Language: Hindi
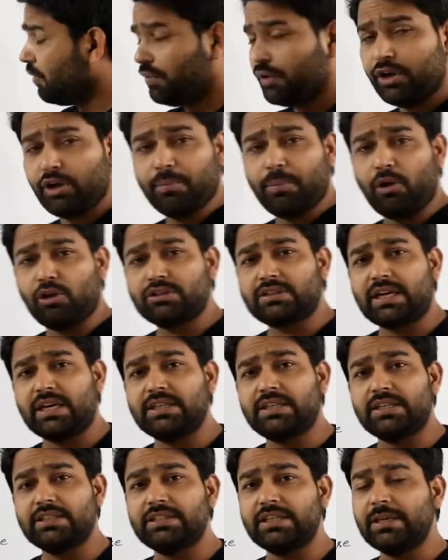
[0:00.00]
वीडियो पॉज
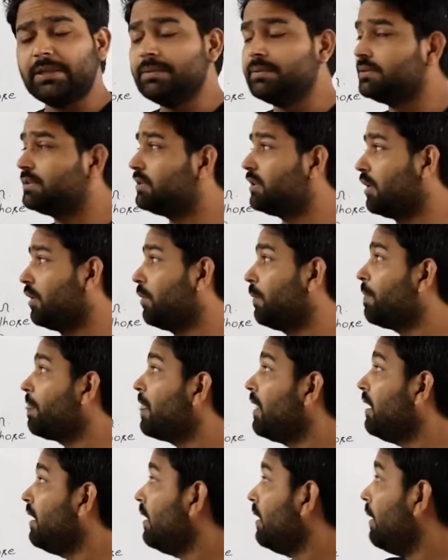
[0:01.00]
कर दीजिए चलो
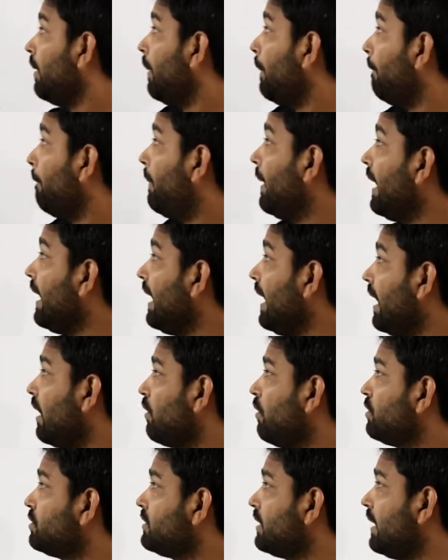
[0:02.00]
पहला
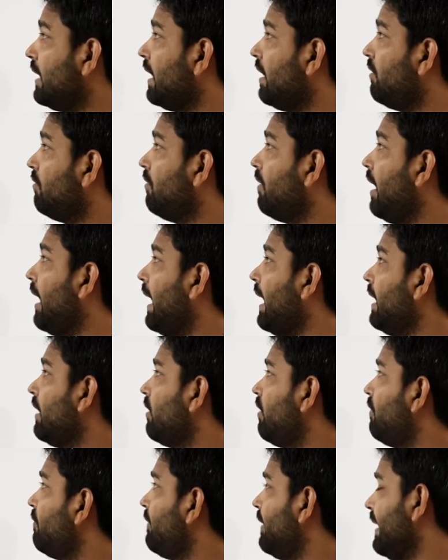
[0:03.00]
क्वेश्चन है वायर
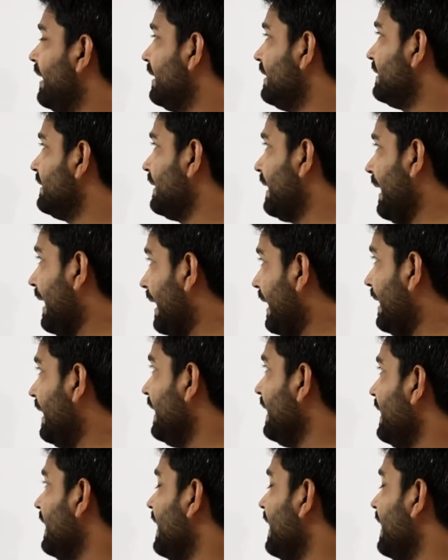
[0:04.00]
ऑफ लेंथ एल